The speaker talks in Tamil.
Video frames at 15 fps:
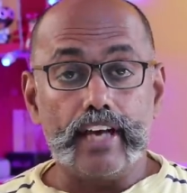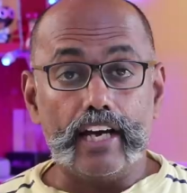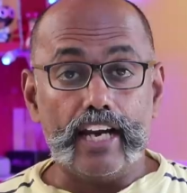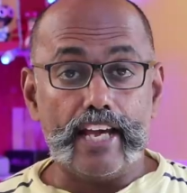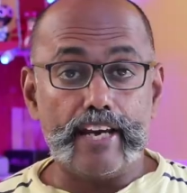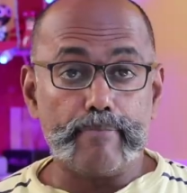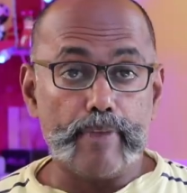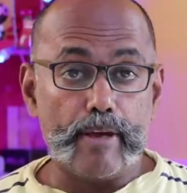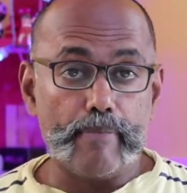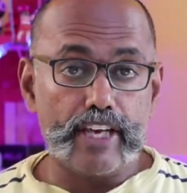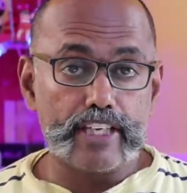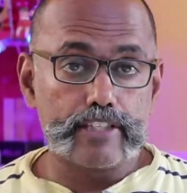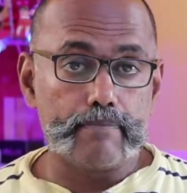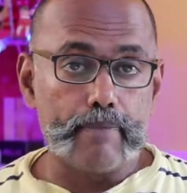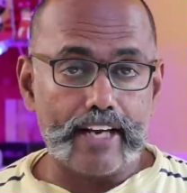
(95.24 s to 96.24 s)
நாலாயிரம்
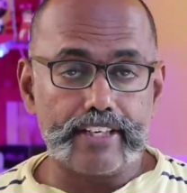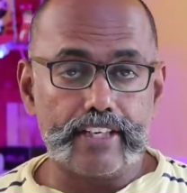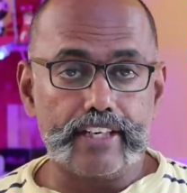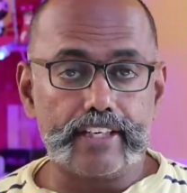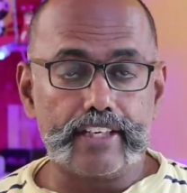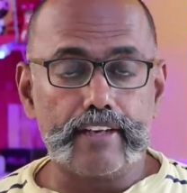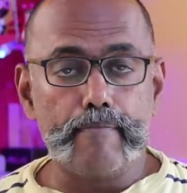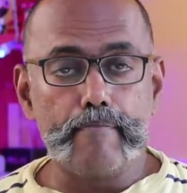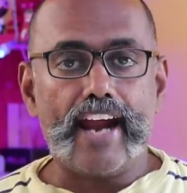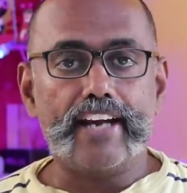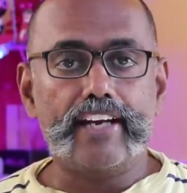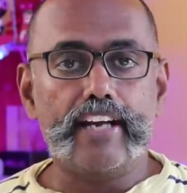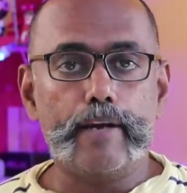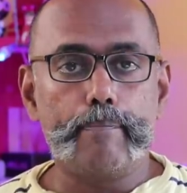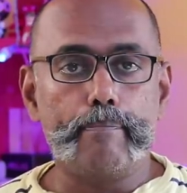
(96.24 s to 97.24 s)
எம்ஏஹெச் பேட்டரி இருக்கு
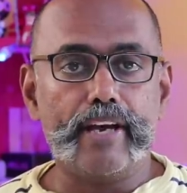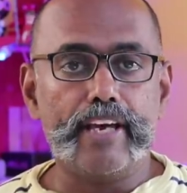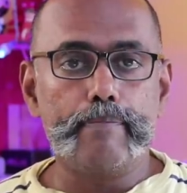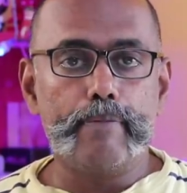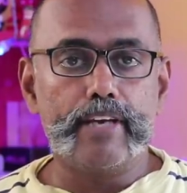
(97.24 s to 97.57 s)
ஆண்ட்ராய்ட் பை